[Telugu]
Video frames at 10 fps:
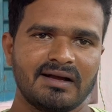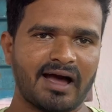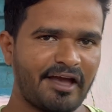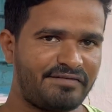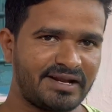
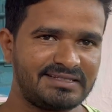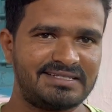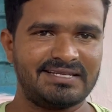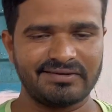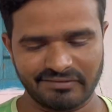హాయ్ ఫ్రెండ్స్
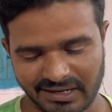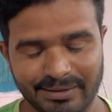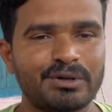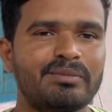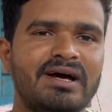
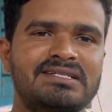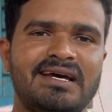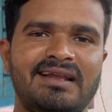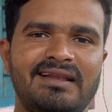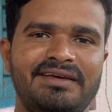వెల్కమ్ టు మా
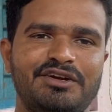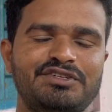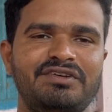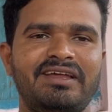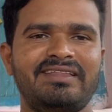ఛానల్ ఈరోజు
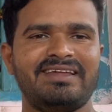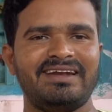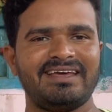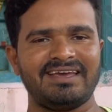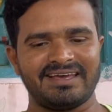వీడియో
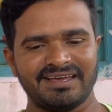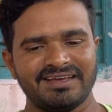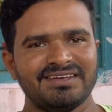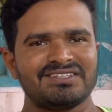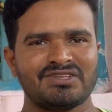ఏంటంటే
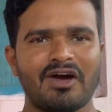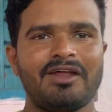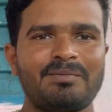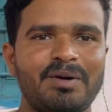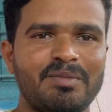సారీ
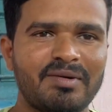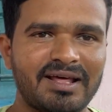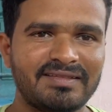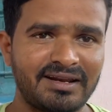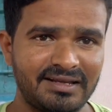అబ్బా మిమ్మల్ని
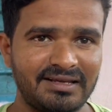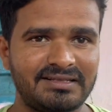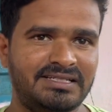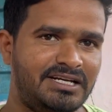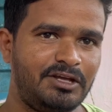అందరినీ
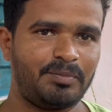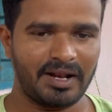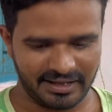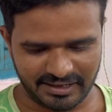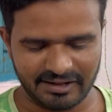చిట్టి
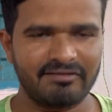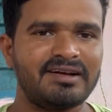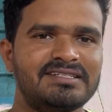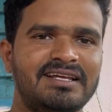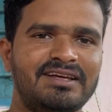పెళ్ళికి
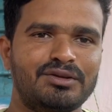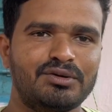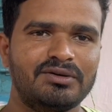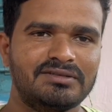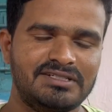ఇన్వైట్ చేయలేదు
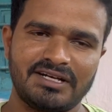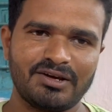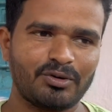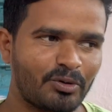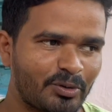
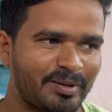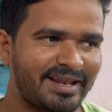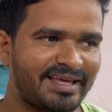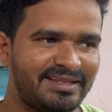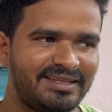చిట్టికి రెండో
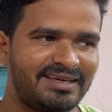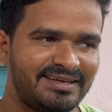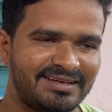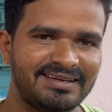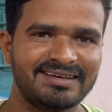పెళ్ళి అయింది
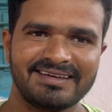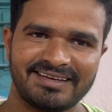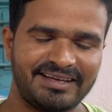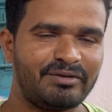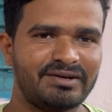
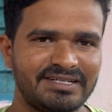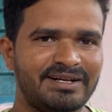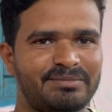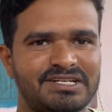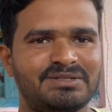ఇన్వైట్
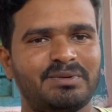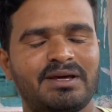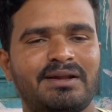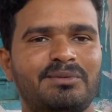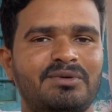చేయడం
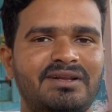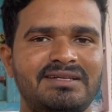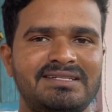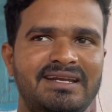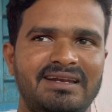మర్చిపోయాము
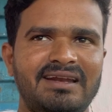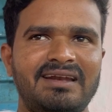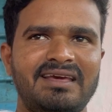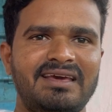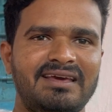రీజన్ ఏంటంటే